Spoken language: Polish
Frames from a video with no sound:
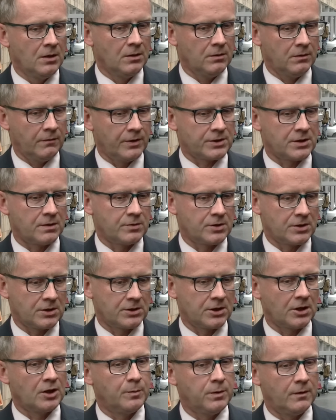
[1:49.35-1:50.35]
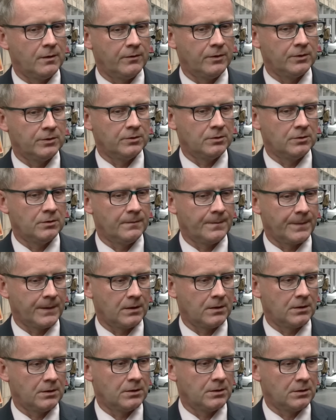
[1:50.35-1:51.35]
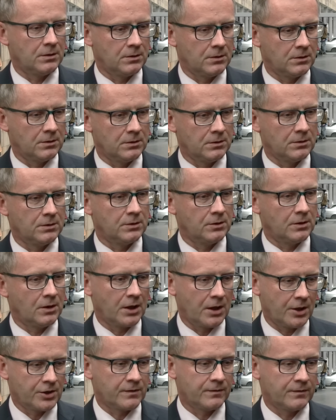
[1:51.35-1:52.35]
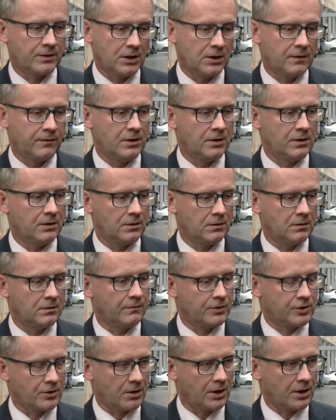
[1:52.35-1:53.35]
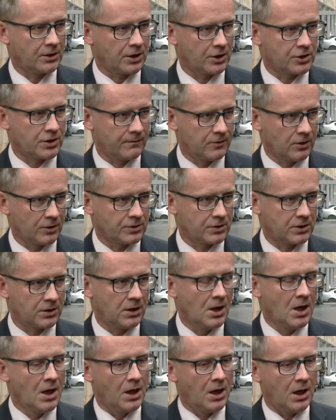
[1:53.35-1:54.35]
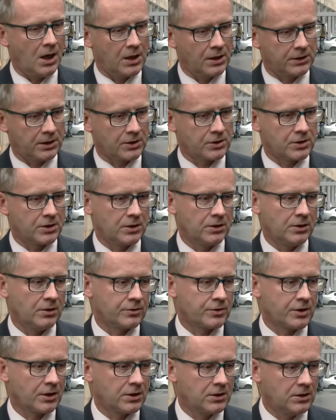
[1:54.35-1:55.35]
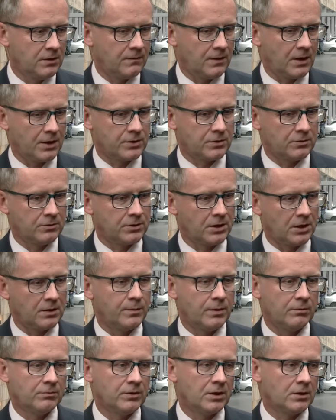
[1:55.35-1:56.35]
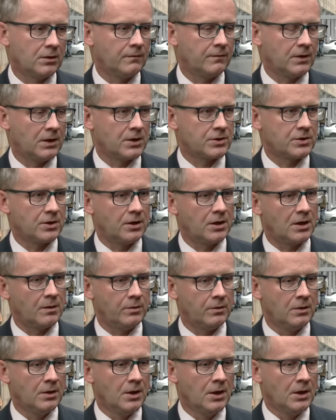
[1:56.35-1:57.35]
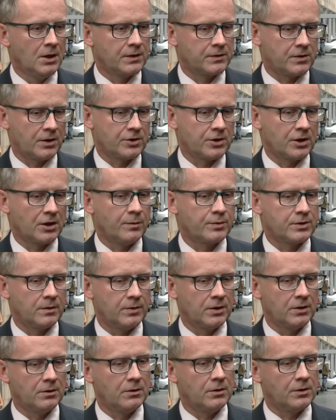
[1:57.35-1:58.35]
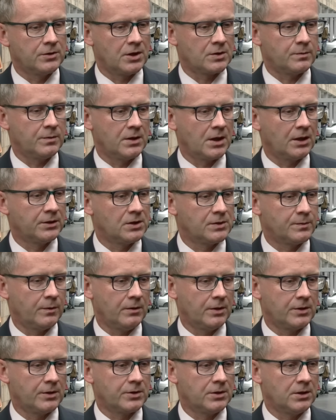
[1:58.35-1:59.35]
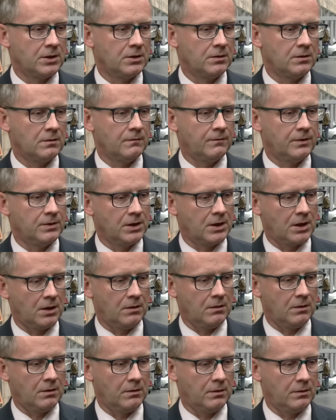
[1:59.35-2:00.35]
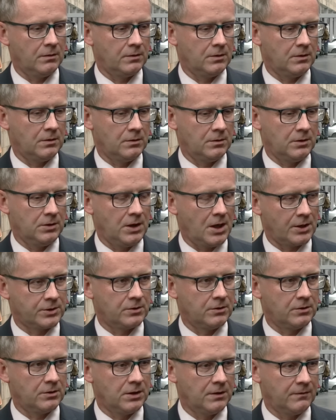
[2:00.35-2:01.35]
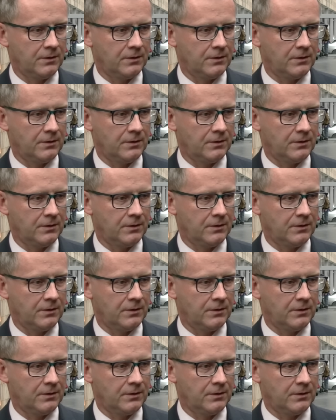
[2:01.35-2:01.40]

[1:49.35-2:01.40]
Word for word: Uważam, że z tego powodu e, no, należy w tej chwili wyciągać także wnioski, ale także i oczekiwać tutaj pewnego wyjaśnienia, bo z wczorajszego przebiegu chociażby Rady Społecznej wynikało jasno i